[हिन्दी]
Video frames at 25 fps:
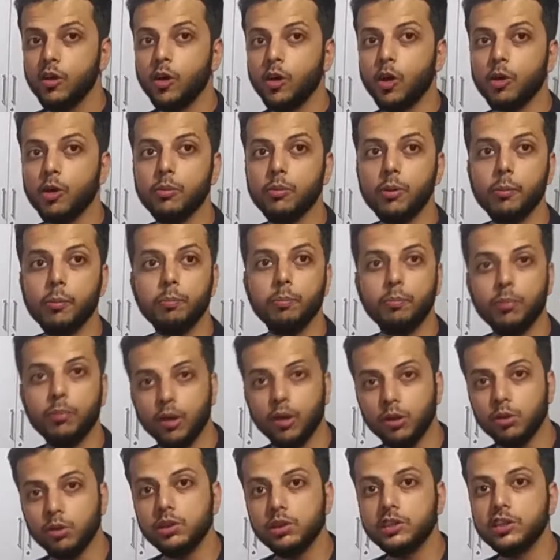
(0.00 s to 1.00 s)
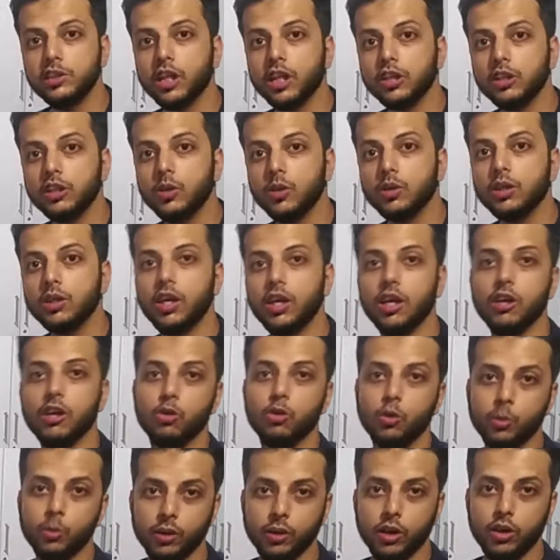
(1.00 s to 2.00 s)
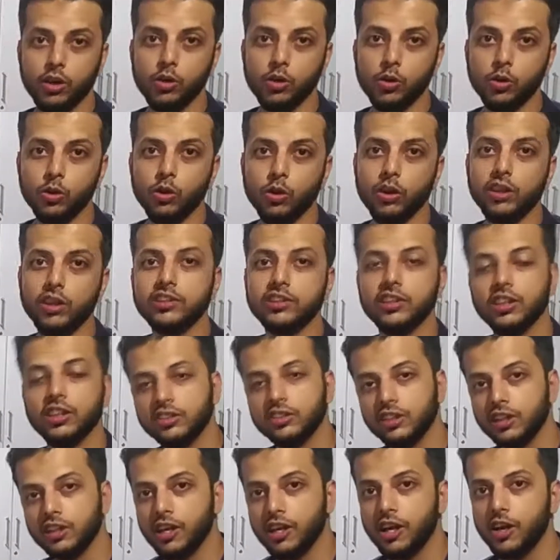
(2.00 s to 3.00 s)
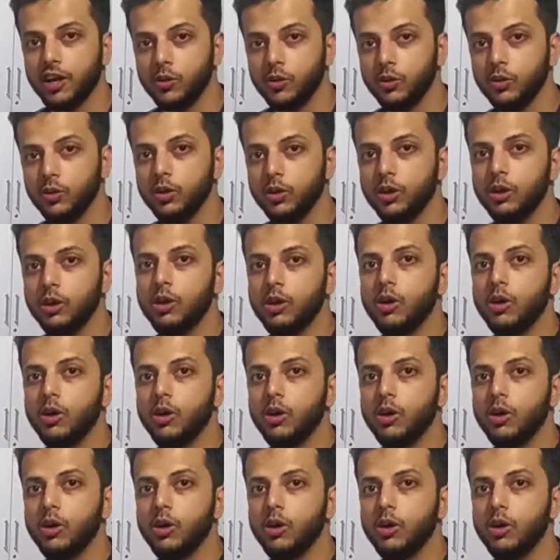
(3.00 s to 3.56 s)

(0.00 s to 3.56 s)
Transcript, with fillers: और मैं बिल्कुल चाहता हूँ कि एक रूमर ही हो और ये सच ना हो